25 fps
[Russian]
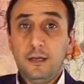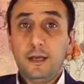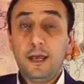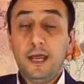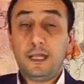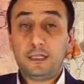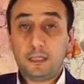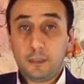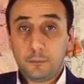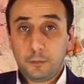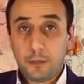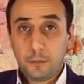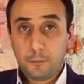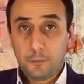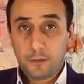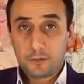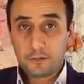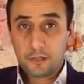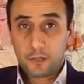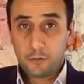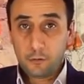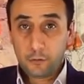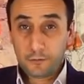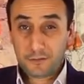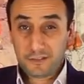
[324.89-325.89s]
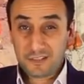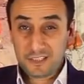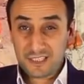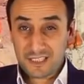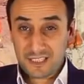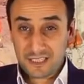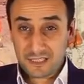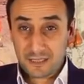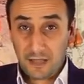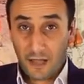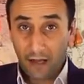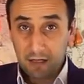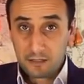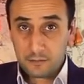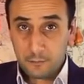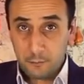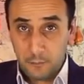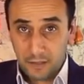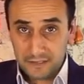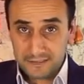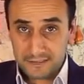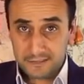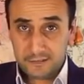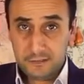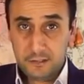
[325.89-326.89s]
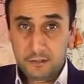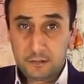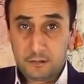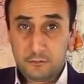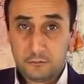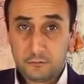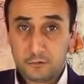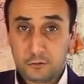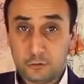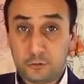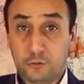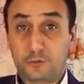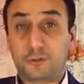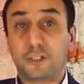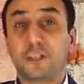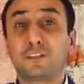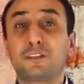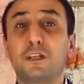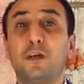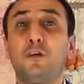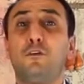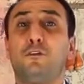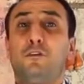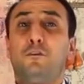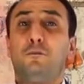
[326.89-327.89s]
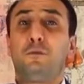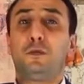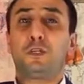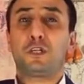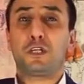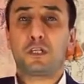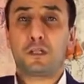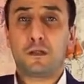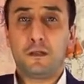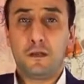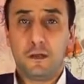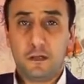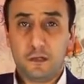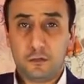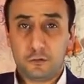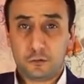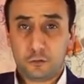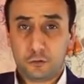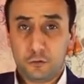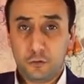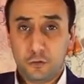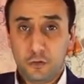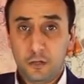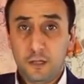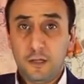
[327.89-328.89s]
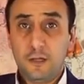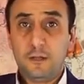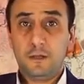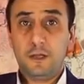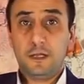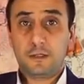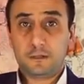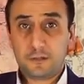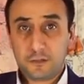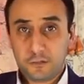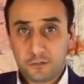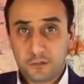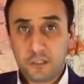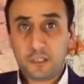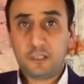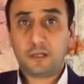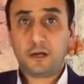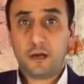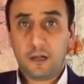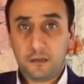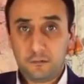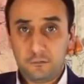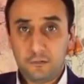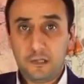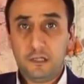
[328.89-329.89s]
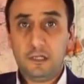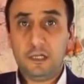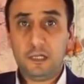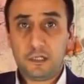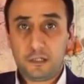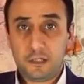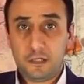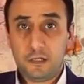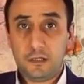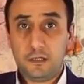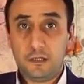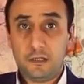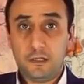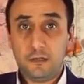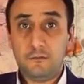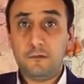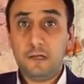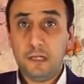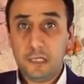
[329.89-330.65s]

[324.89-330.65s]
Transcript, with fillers: это преподается так массированно, что создается впечатление, что этот Тигран Великий и